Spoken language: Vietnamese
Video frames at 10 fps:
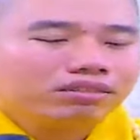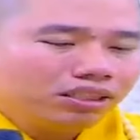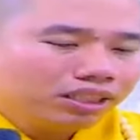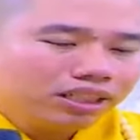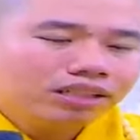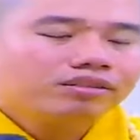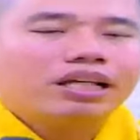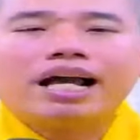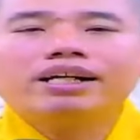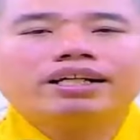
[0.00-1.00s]
tự nhiên đức
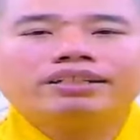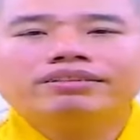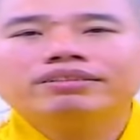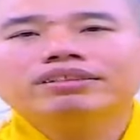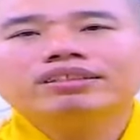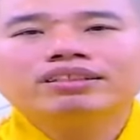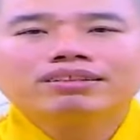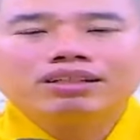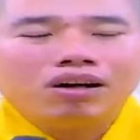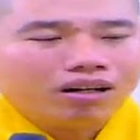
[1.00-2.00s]
xả người này
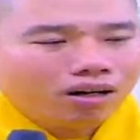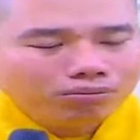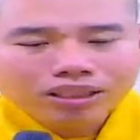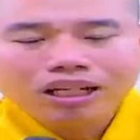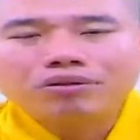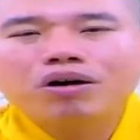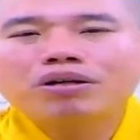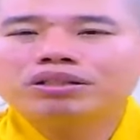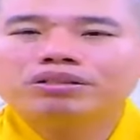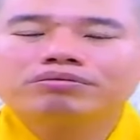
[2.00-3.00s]
nên họ không thể nào
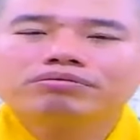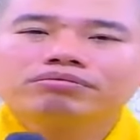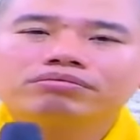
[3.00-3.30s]
đón được